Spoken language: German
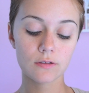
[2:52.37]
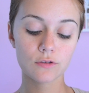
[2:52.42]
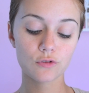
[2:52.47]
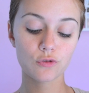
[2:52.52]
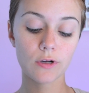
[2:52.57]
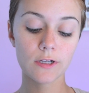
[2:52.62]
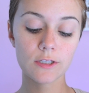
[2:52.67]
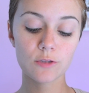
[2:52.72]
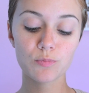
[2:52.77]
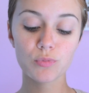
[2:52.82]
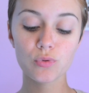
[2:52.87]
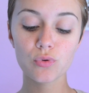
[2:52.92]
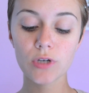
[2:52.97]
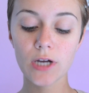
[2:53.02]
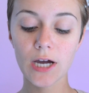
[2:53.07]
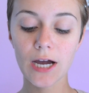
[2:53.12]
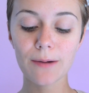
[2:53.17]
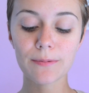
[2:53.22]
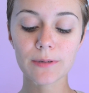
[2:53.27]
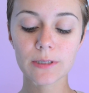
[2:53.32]
So, als
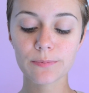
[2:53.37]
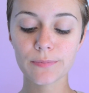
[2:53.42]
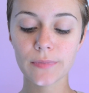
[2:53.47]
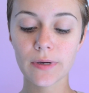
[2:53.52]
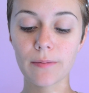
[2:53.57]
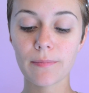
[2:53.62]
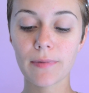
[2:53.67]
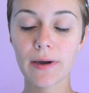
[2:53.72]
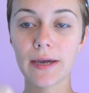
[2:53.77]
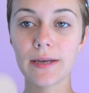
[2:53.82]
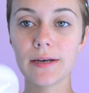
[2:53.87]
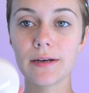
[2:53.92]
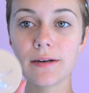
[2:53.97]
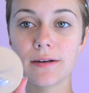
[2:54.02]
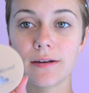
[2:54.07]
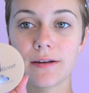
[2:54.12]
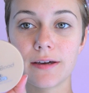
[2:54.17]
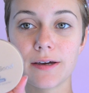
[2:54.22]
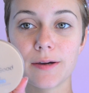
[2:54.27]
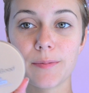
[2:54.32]
Puder habe ich mir
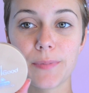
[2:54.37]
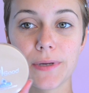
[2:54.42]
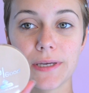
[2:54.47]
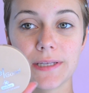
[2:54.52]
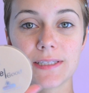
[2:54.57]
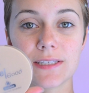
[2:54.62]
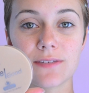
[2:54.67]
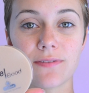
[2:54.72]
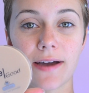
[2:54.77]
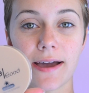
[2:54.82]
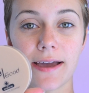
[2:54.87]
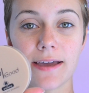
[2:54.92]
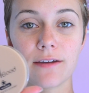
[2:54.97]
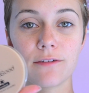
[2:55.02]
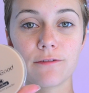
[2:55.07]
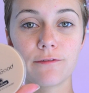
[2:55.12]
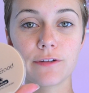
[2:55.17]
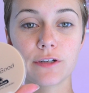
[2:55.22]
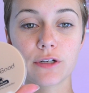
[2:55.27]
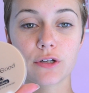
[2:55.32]
meinen äh,
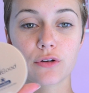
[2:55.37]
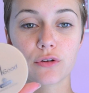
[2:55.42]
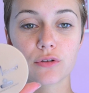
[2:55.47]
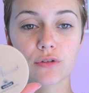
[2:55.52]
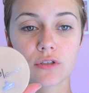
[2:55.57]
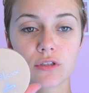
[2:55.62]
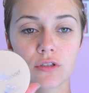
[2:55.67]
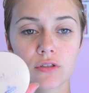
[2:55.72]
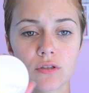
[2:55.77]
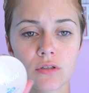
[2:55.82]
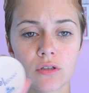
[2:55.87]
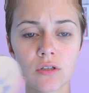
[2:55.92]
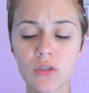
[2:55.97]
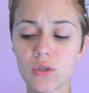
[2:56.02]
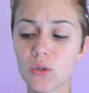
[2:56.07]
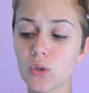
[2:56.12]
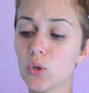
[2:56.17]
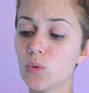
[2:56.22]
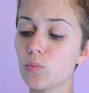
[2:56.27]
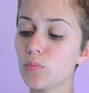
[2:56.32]
P2 Feel Good
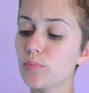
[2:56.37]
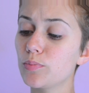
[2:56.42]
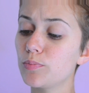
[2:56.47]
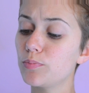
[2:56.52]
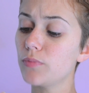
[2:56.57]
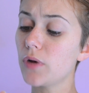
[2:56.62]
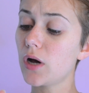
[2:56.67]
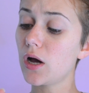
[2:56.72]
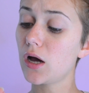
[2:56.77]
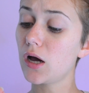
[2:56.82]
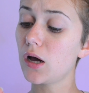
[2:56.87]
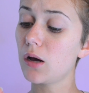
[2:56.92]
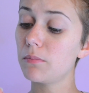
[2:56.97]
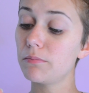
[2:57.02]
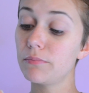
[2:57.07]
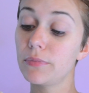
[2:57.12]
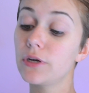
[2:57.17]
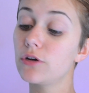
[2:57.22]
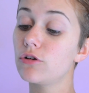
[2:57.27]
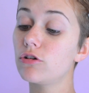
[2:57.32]
äh,
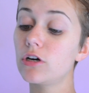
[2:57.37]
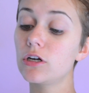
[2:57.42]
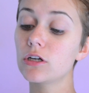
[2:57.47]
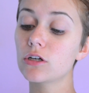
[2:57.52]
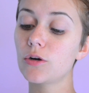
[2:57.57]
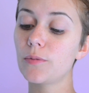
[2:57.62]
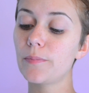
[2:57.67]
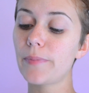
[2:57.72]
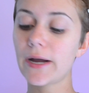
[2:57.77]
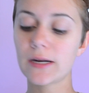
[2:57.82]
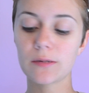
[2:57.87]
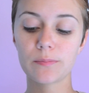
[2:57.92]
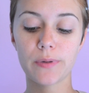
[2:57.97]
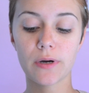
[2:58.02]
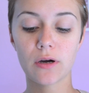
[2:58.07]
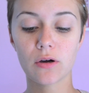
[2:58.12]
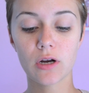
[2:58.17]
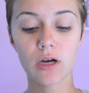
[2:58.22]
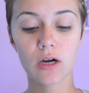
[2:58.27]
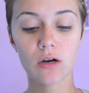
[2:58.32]
Mineral Compact
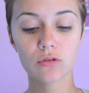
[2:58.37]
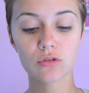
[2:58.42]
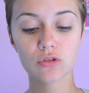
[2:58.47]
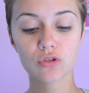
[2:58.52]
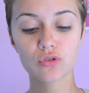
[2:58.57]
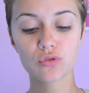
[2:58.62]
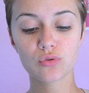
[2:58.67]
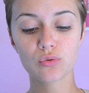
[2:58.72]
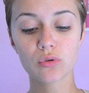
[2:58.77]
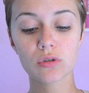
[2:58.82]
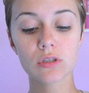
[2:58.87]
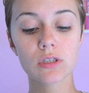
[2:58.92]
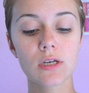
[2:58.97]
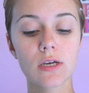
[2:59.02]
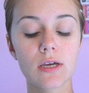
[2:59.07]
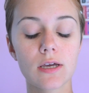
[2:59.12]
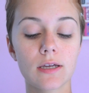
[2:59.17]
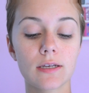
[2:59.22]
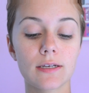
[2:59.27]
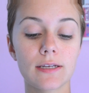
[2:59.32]
Powder ausgesucht.
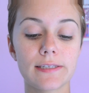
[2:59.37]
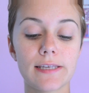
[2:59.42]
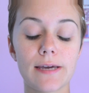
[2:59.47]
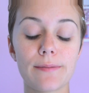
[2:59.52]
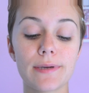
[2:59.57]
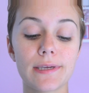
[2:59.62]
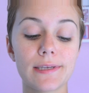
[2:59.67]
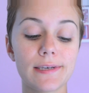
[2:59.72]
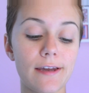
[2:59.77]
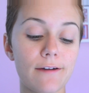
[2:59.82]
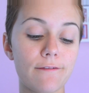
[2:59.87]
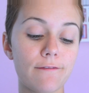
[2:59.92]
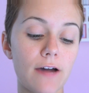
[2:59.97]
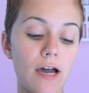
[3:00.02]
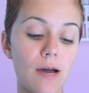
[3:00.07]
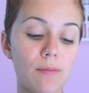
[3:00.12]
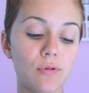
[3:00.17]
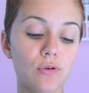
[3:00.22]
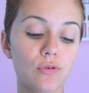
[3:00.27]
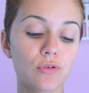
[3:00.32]
Das habe ich in der
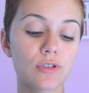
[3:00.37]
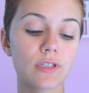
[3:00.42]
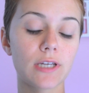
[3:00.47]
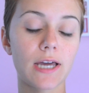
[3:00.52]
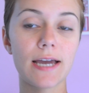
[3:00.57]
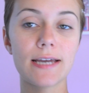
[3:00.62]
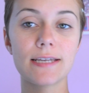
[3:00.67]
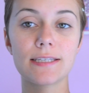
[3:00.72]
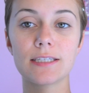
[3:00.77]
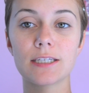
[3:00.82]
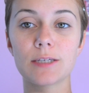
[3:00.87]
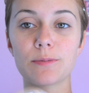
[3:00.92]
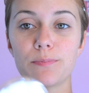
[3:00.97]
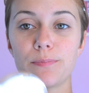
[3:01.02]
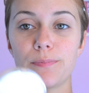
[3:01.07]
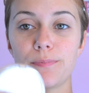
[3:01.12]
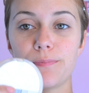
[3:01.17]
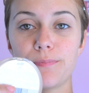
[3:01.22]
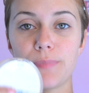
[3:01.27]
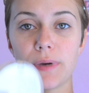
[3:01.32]
Farbe 030
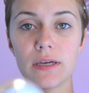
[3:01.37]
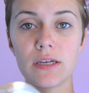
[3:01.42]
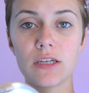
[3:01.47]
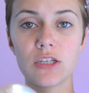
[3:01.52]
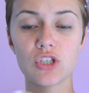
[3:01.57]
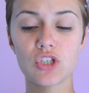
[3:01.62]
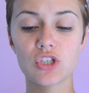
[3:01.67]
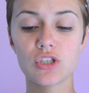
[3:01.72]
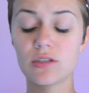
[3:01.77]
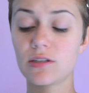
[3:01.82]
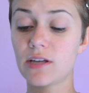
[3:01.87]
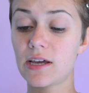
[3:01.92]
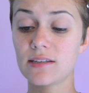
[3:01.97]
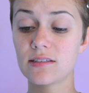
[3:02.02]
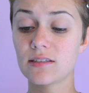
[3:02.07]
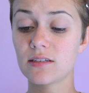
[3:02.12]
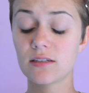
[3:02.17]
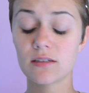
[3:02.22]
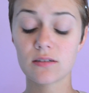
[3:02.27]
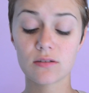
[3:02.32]
Beige
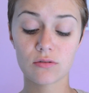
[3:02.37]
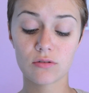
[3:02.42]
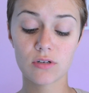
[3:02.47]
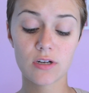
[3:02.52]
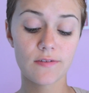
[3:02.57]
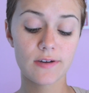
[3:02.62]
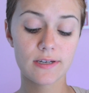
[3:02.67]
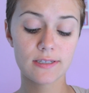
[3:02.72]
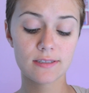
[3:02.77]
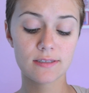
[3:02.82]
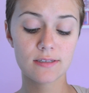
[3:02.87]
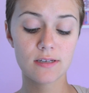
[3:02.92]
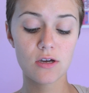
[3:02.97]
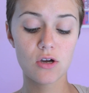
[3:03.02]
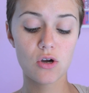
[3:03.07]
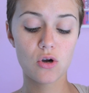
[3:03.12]
Desert oder was.